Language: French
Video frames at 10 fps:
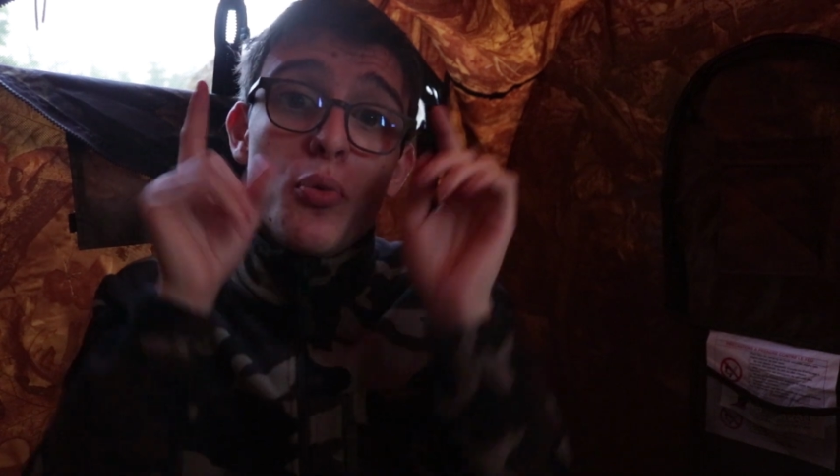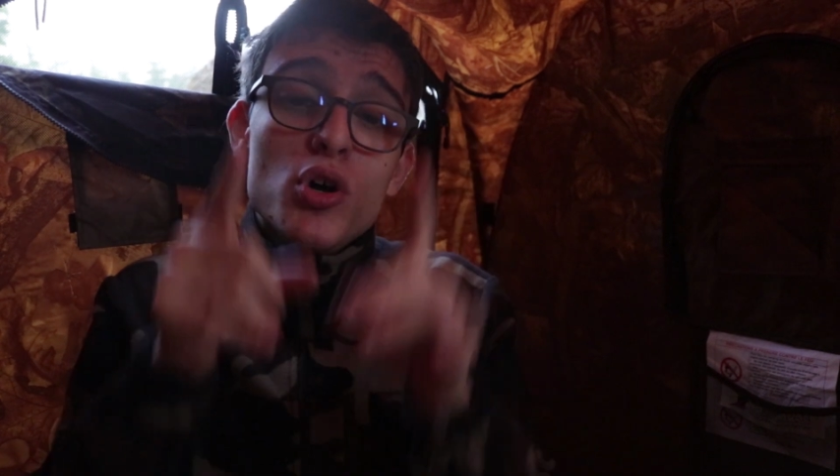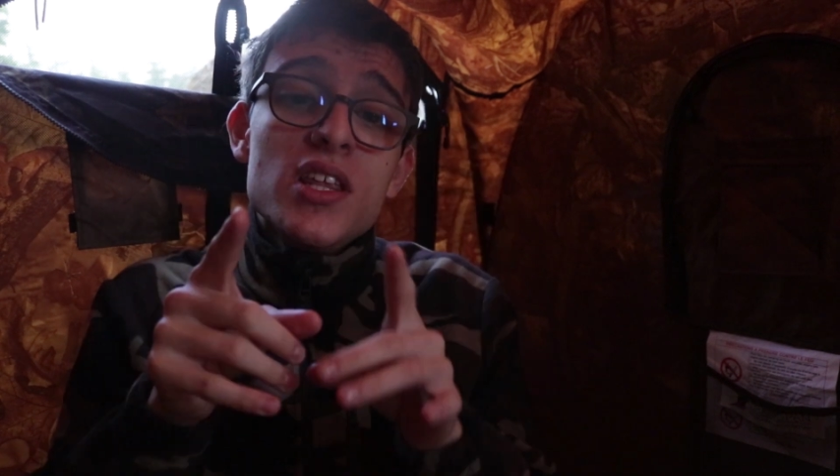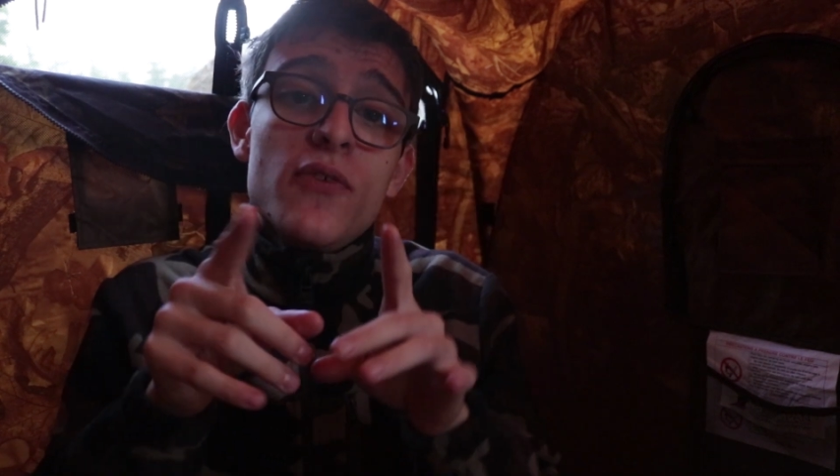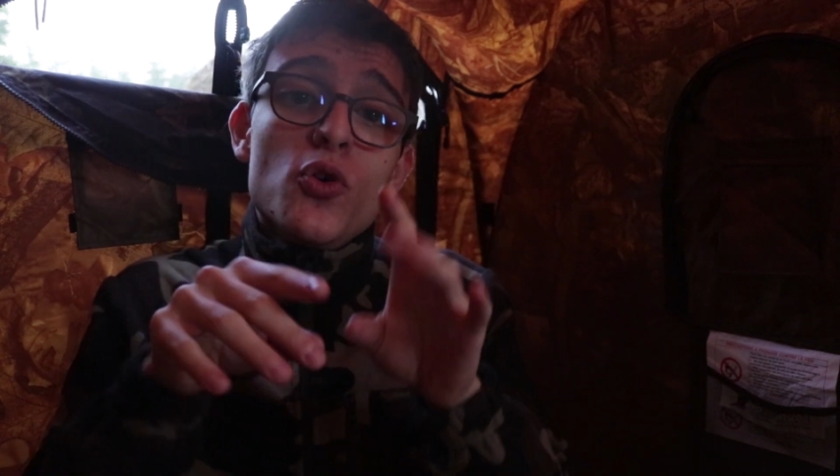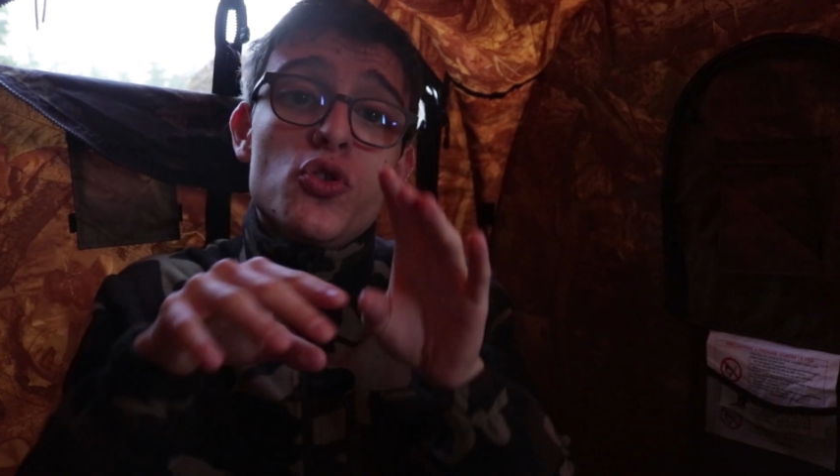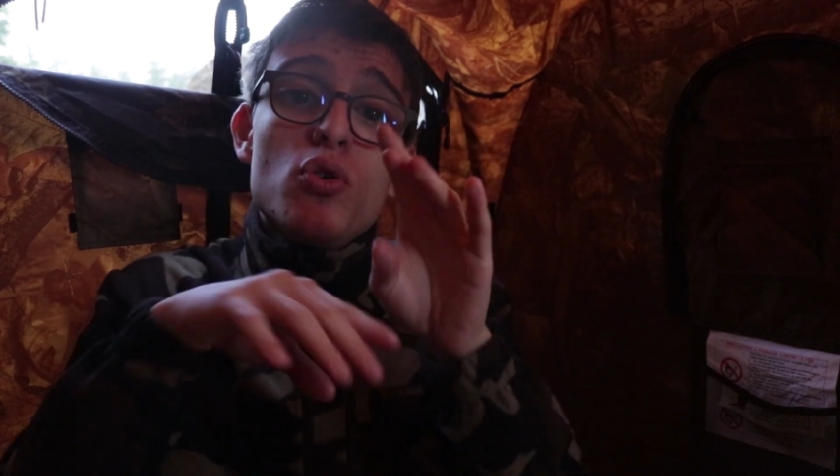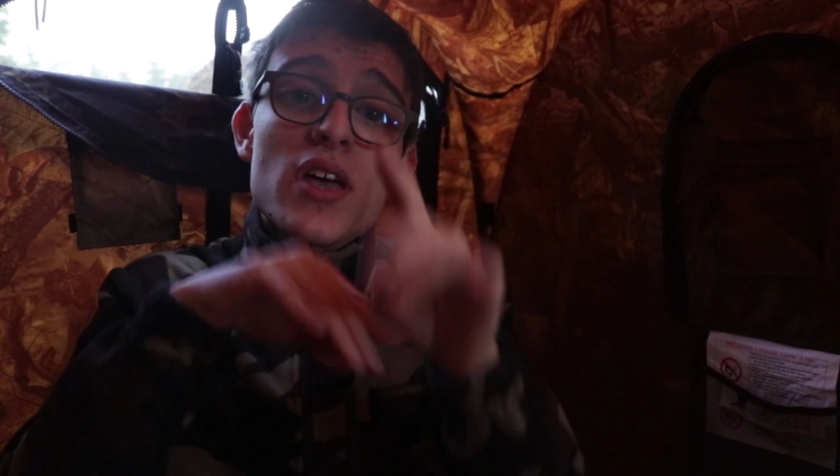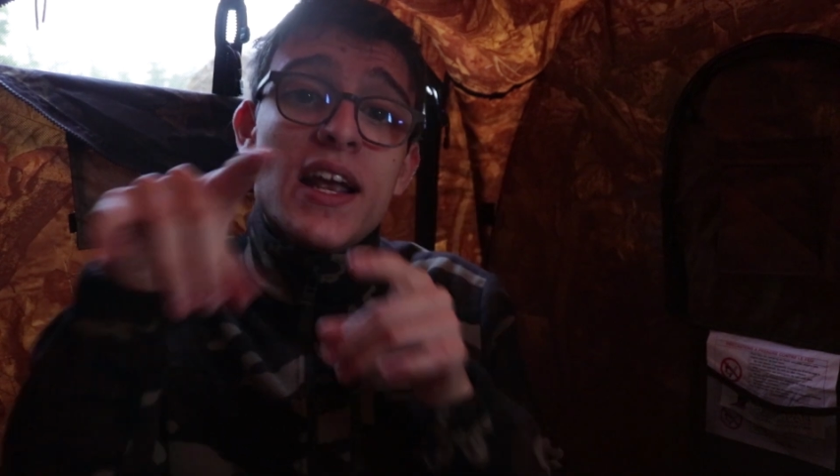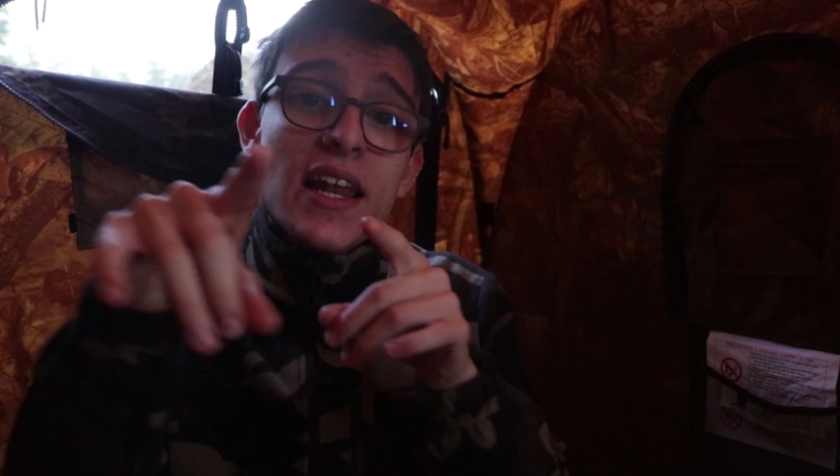prenez des
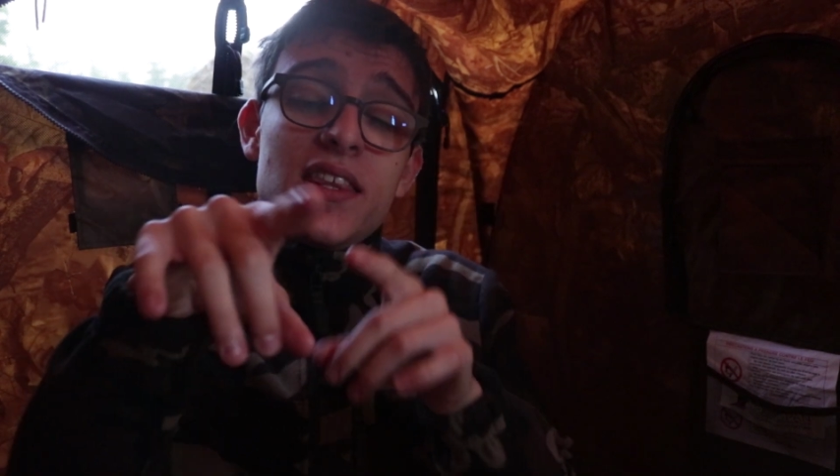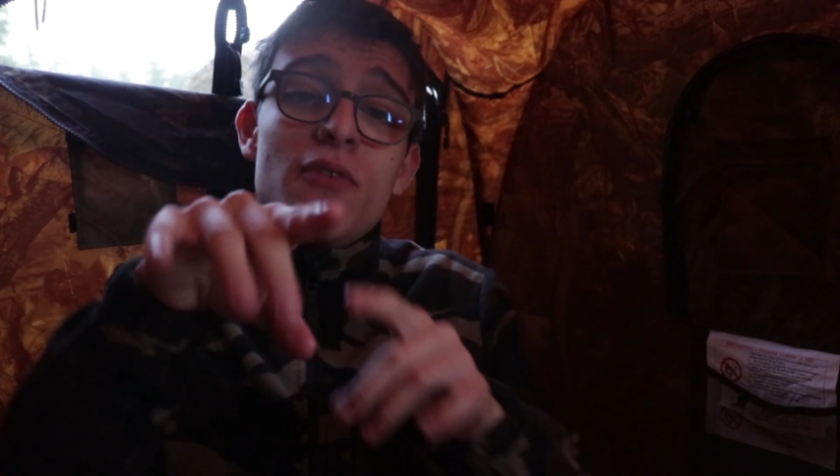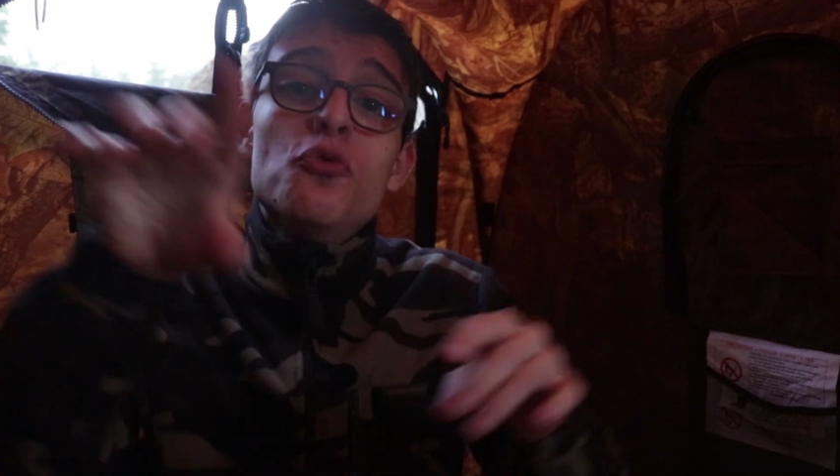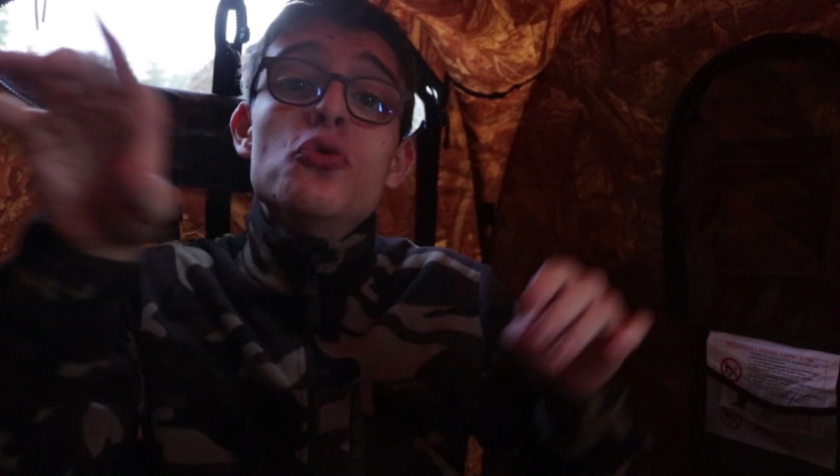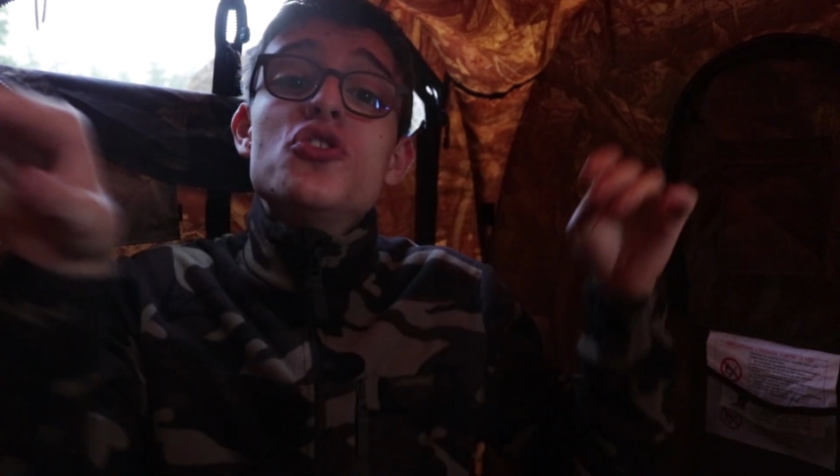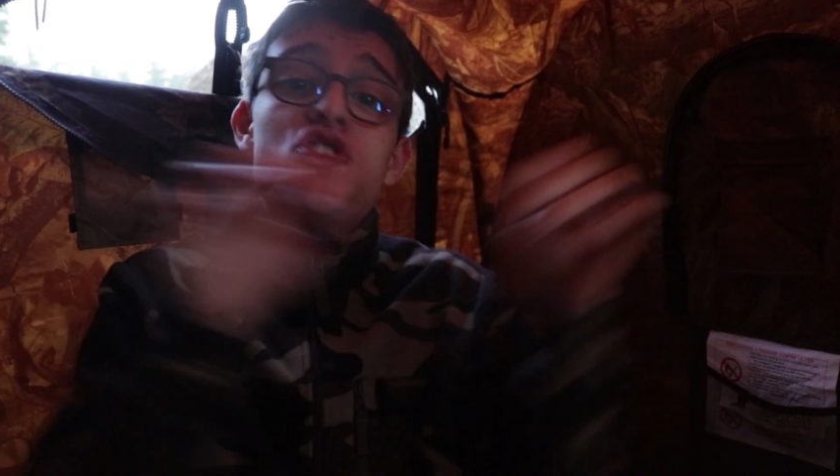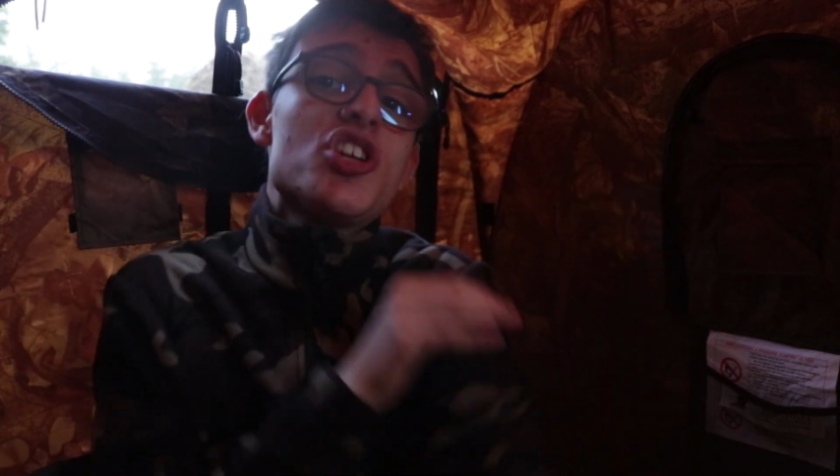photos, éclatez-vous.